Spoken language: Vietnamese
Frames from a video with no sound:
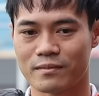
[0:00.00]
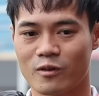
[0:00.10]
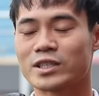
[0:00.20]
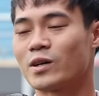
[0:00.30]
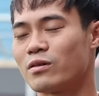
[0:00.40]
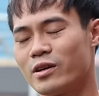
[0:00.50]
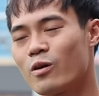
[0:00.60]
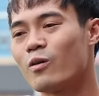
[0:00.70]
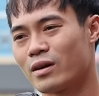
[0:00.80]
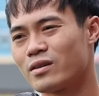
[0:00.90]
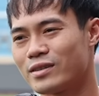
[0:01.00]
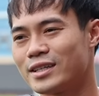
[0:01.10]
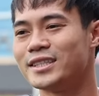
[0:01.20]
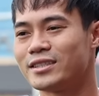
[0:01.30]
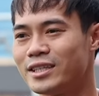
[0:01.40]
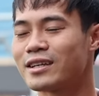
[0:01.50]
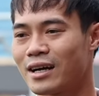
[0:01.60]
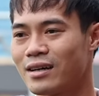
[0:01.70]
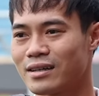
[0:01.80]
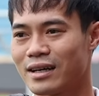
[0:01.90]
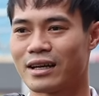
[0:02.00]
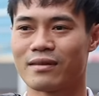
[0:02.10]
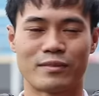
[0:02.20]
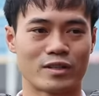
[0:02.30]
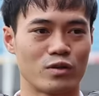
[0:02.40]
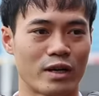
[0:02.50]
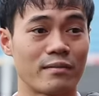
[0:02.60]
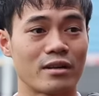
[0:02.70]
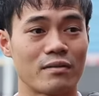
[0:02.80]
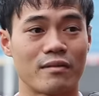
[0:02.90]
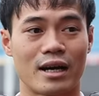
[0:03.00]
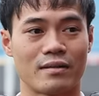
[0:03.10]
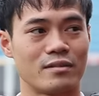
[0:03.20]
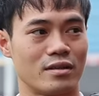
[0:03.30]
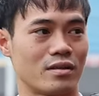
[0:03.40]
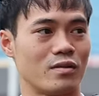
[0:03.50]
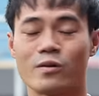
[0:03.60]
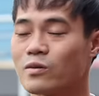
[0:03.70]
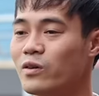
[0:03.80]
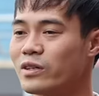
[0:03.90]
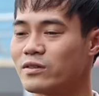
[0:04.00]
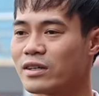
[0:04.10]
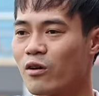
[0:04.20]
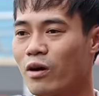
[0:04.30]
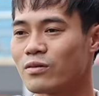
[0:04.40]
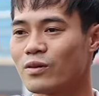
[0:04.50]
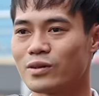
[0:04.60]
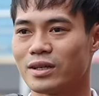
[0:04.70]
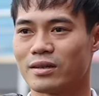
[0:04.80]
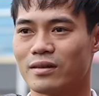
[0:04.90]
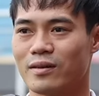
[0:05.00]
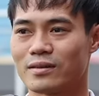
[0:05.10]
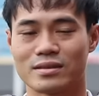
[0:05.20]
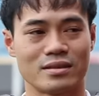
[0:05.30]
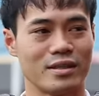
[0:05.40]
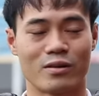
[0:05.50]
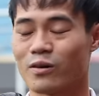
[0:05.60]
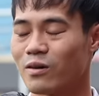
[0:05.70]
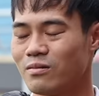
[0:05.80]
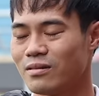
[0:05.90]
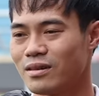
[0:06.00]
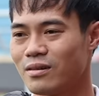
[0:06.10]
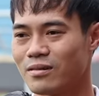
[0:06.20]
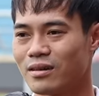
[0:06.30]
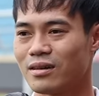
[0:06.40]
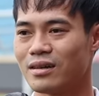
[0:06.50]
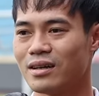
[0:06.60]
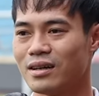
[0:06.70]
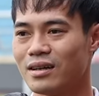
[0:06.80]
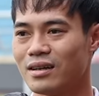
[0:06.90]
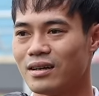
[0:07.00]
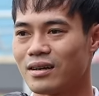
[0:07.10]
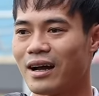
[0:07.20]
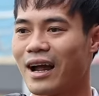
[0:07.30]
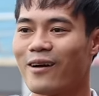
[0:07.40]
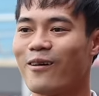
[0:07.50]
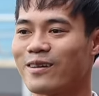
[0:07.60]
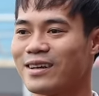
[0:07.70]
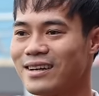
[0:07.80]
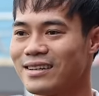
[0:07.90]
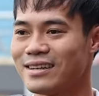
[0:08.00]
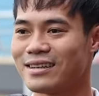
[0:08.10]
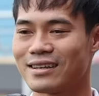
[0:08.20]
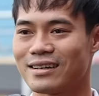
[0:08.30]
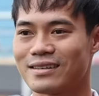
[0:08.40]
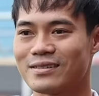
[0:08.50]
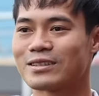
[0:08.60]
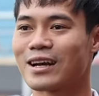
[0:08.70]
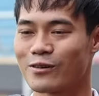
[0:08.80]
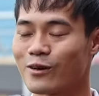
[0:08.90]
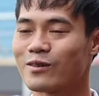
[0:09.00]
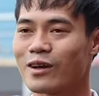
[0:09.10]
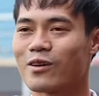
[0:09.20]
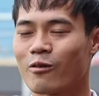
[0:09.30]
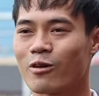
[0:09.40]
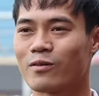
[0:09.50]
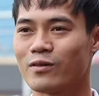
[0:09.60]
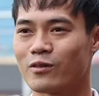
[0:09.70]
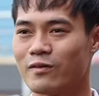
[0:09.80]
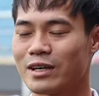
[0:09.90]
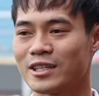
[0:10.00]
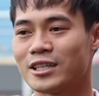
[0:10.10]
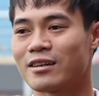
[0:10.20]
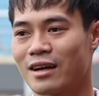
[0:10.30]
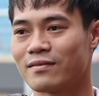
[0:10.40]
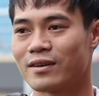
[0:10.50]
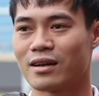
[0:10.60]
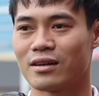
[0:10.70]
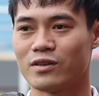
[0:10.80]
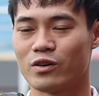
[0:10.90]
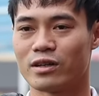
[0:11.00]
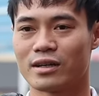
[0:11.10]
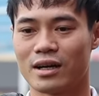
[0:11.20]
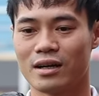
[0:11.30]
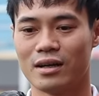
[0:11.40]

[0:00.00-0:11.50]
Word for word: quan trọng điều cuối cùng là đội giành chiến thắng. Cả thể mặc dù em ghi bàn mà cuối cùng đội có kết quả không tốt thì đó, điều đó cũng không uh, hay ho gì hết, nên là dù sao đó kết quả cuối cùng là đội tuyển Việt Nam giành chiến thắng và đội đã